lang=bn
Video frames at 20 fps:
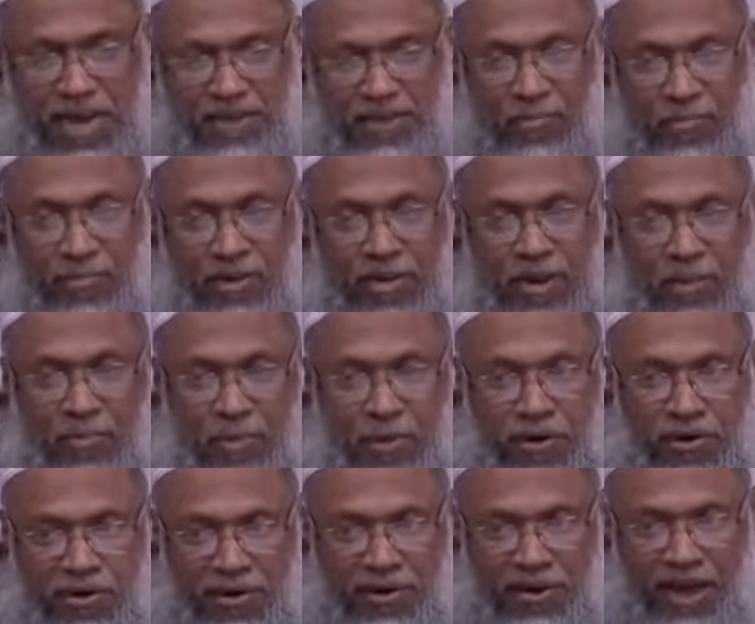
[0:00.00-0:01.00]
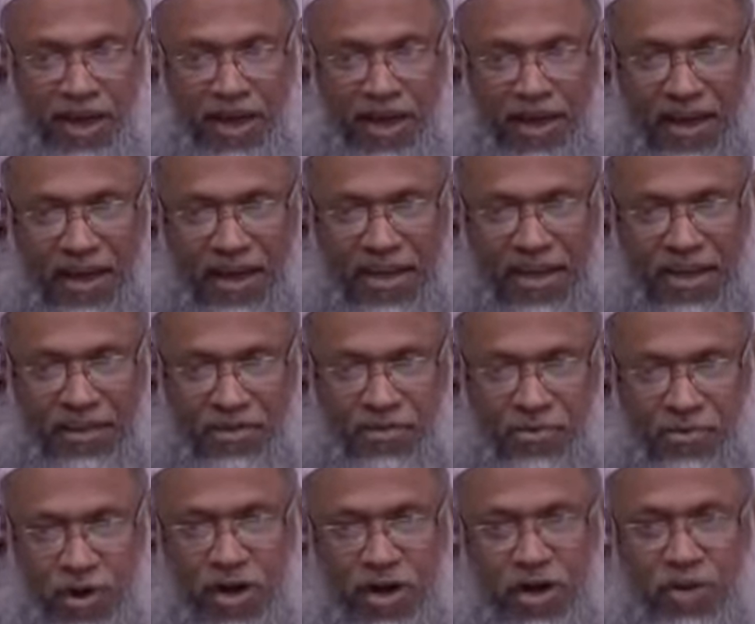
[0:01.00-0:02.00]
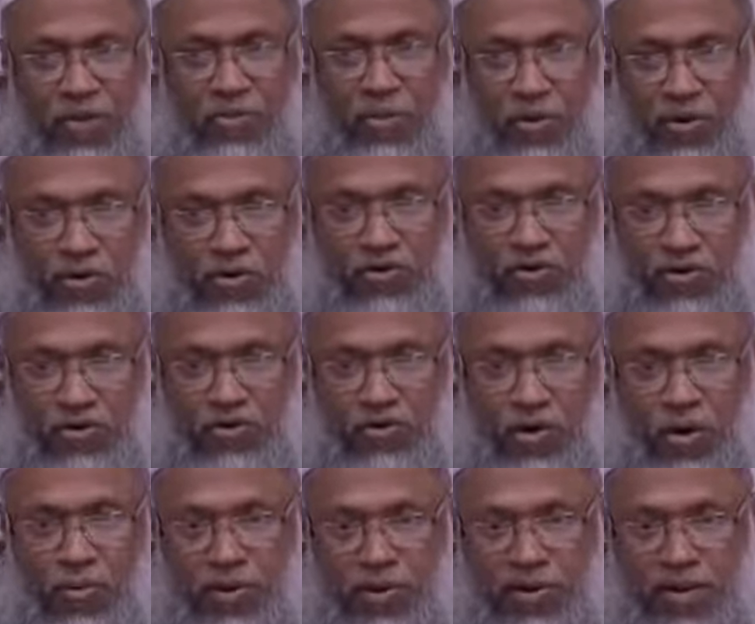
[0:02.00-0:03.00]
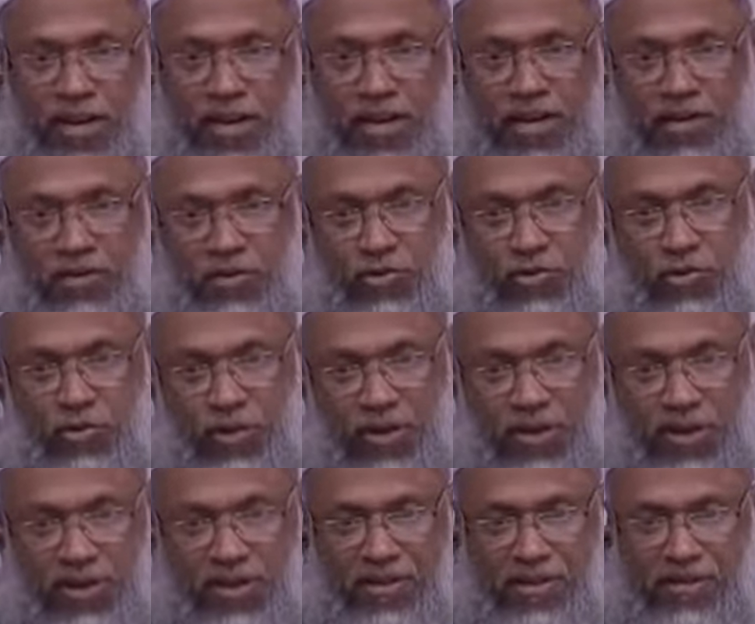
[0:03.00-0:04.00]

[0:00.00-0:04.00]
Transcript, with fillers: একদম মিডল পয়েন্টে না একটুখানি বরঞ্চ তওবার জায়গা একটু দূরে